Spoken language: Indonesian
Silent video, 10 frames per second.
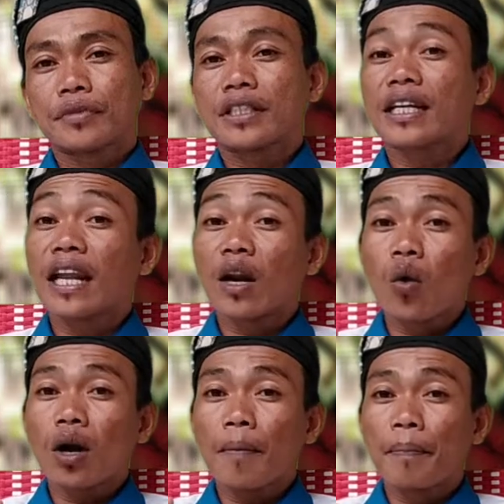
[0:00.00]

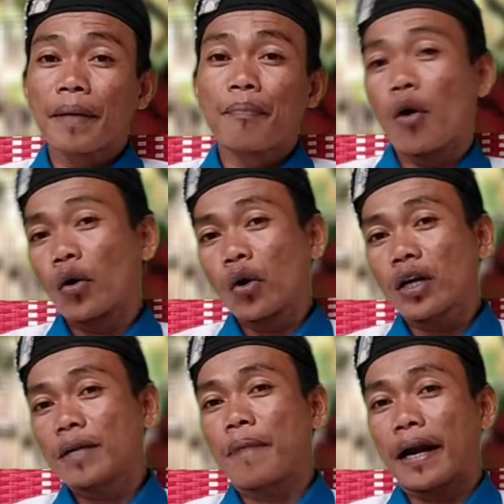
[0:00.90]
cenderung lebih bodoh
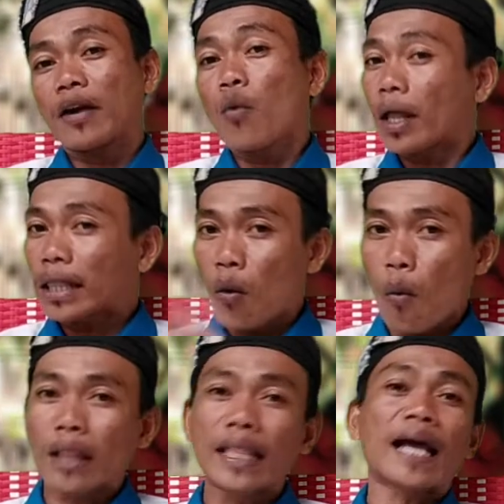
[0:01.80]
dibanding
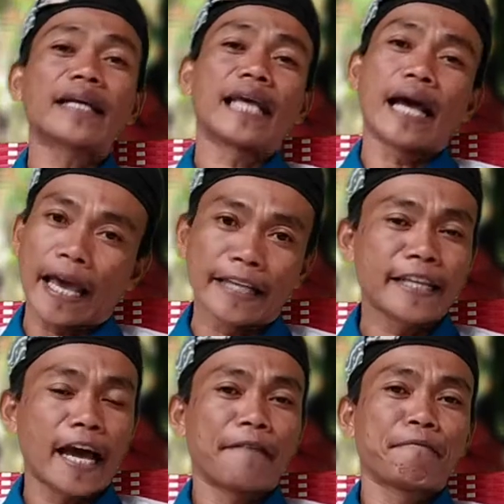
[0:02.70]
watak-watak yang
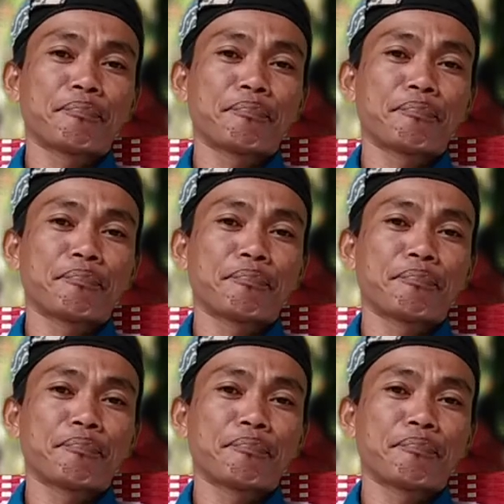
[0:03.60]
lainnya.